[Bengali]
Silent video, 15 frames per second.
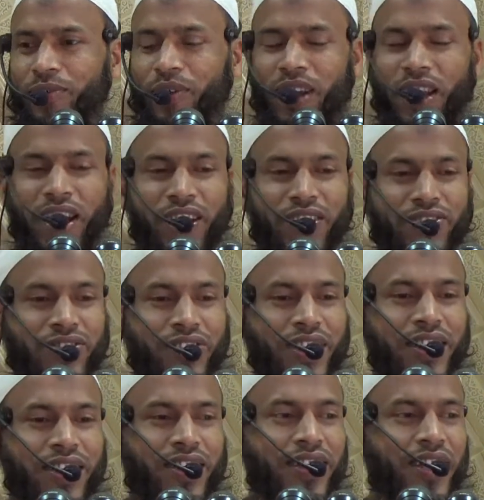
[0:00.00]
ওলা আসরি
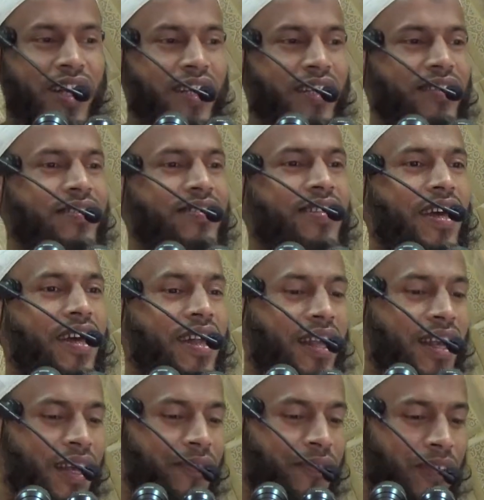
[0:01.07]
ইন্নাল ইনসান
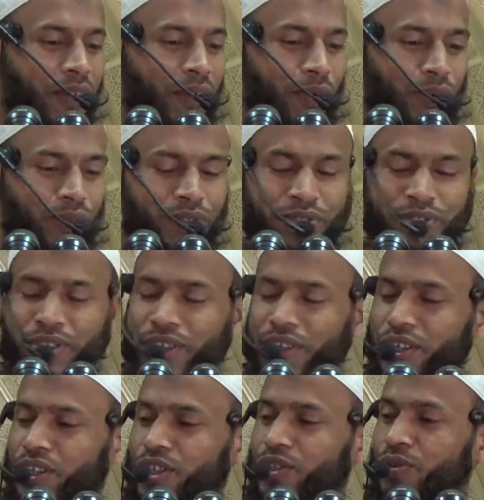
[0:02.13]
আলাফি খুস
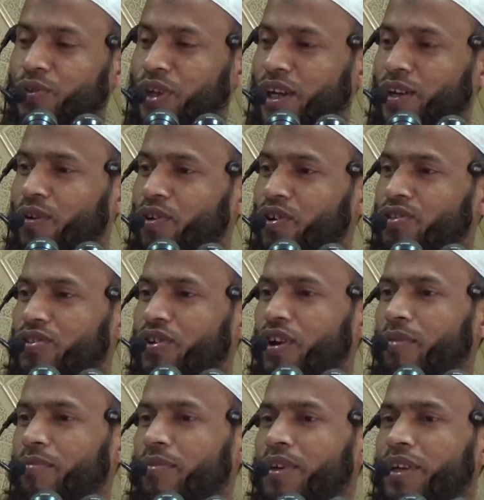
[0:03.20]
যুগের
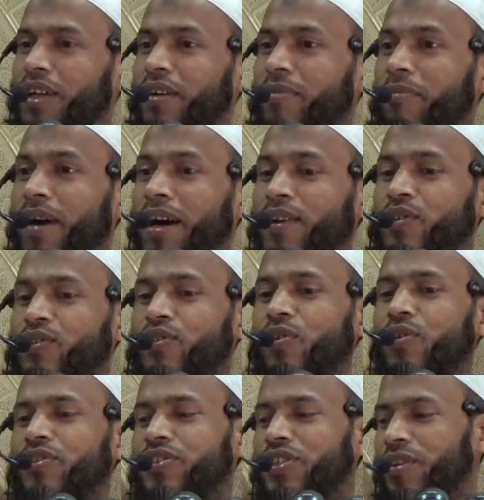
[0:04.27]
কসম মানুষ
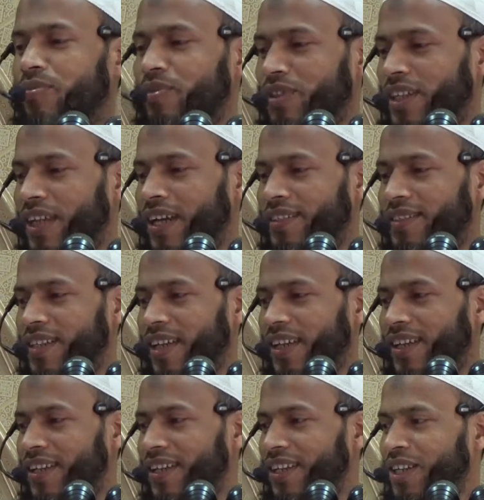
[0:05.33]
লসের মধ্যে আছে
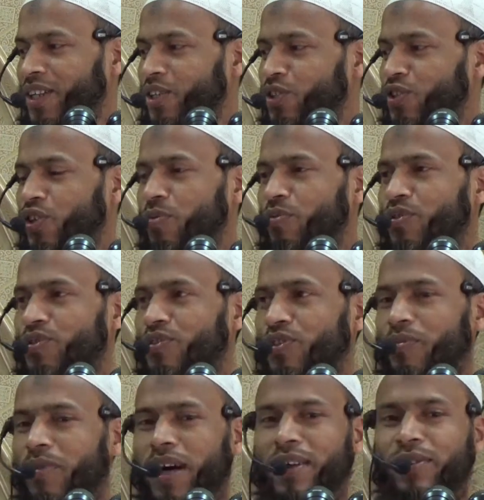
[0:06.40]
সমস্ত
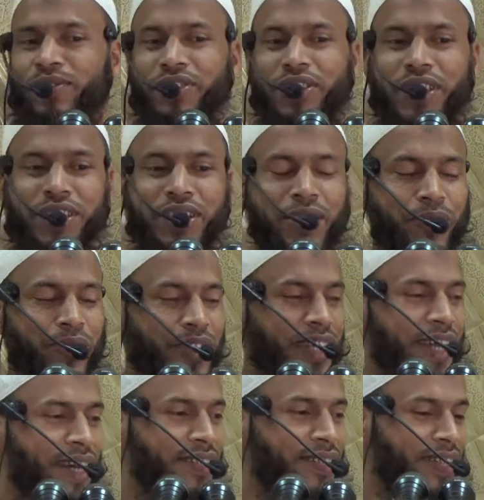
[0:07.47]
মানুষ কিসের
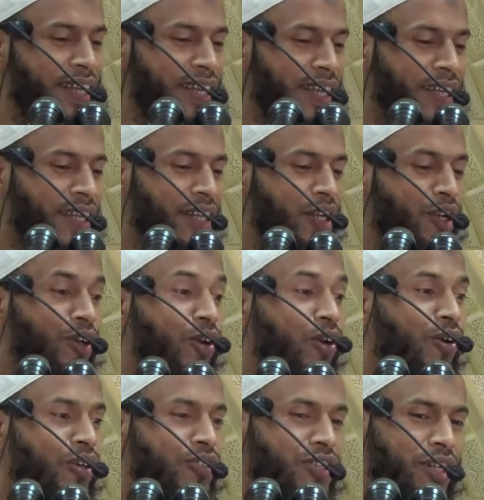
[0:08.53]
মধ্যে আছে
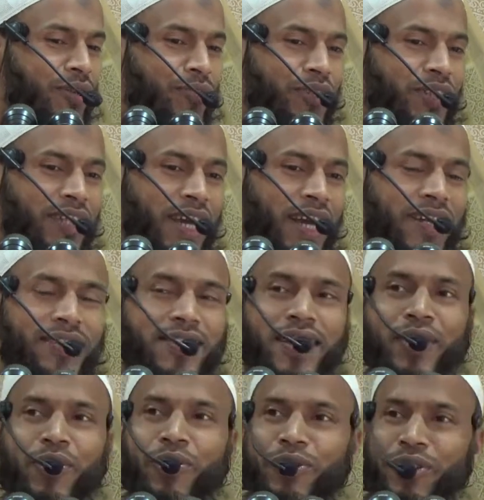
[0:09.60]
লসের মধ্যে আছে
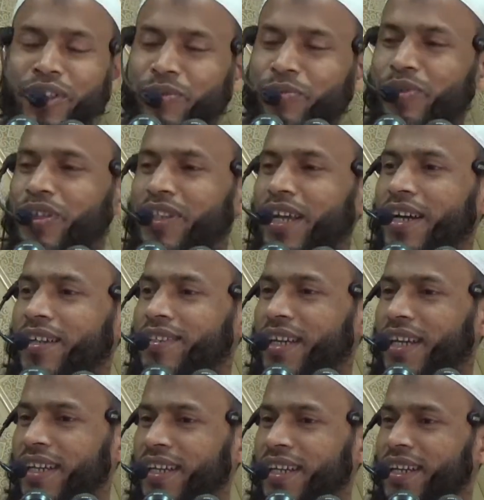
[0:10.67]
ক্ষতির মধ্যে
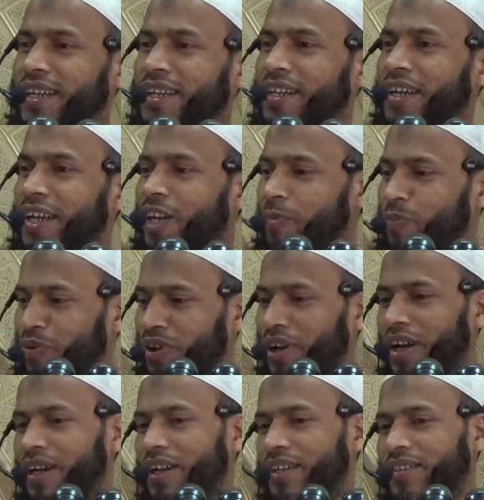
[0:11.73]
আছে এরপরে
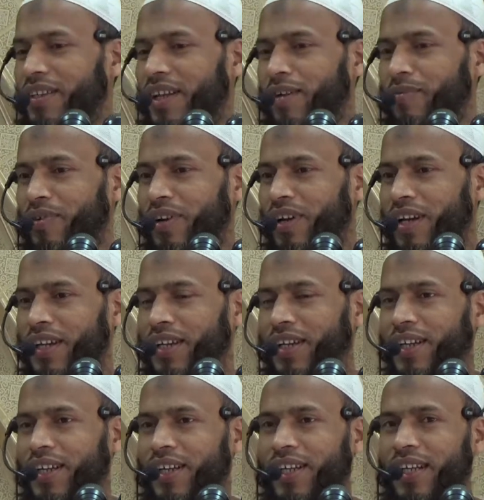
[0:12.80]
আল্লাহ তালা বললেন
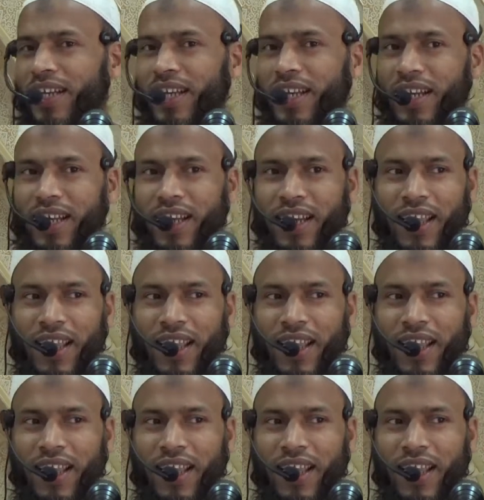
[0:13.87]
ওয়া